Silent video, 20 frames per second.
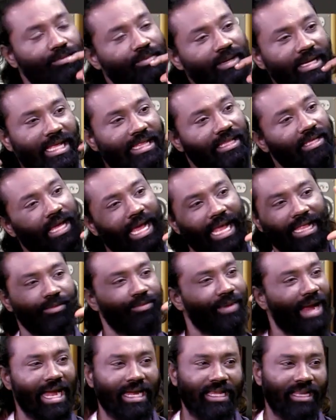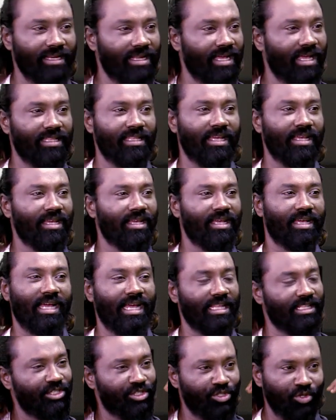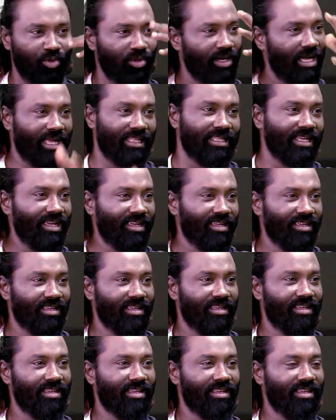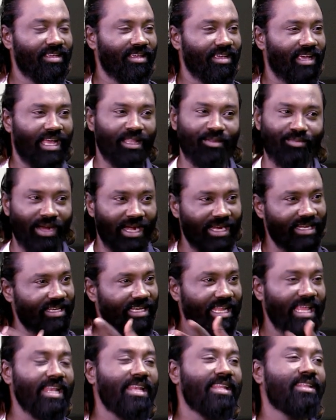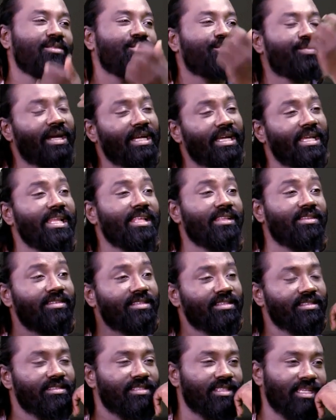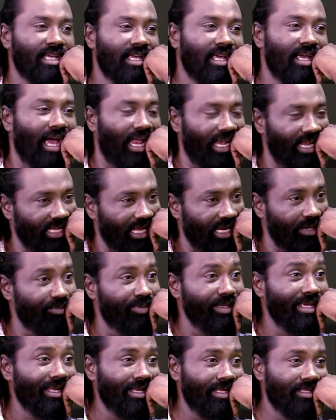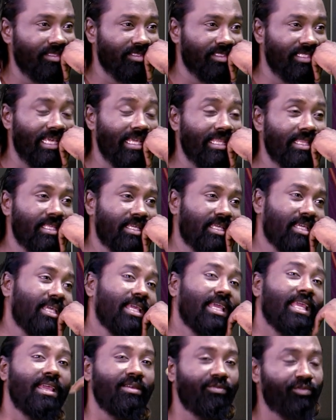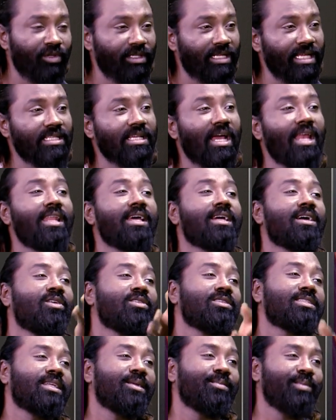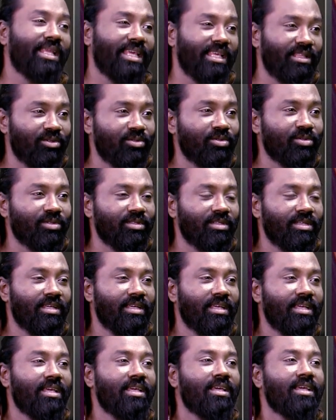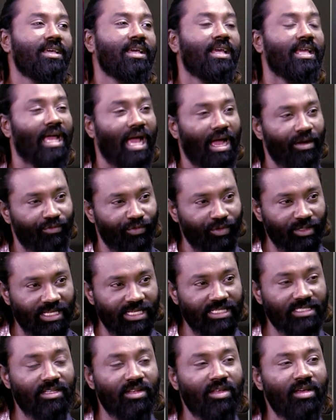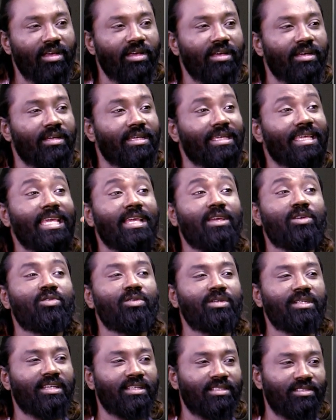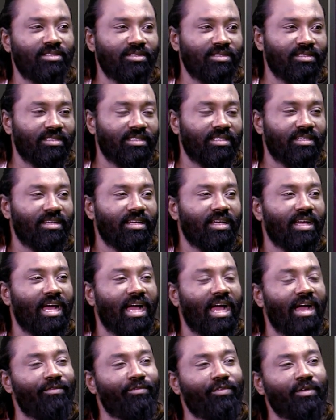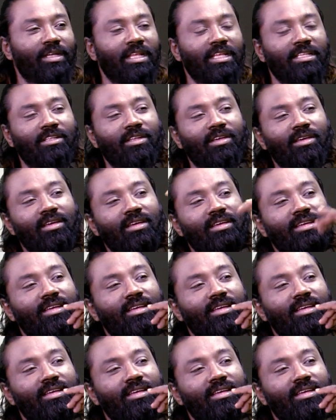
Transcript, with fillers: మళ్ళీ అది అది మ్యాటర్ కాదా అది షో కాదా అది మ్యాటర్ ఏం లేదు పడలేదు అలా కనిపించలేదు ఎందుకు ఈ ఫుటేజ్ వాళ్ళకి అవసరం లేదు ఆ ఫుటేజ్లో కిక్ ఉండదు ఆ ఫుటేజ్లో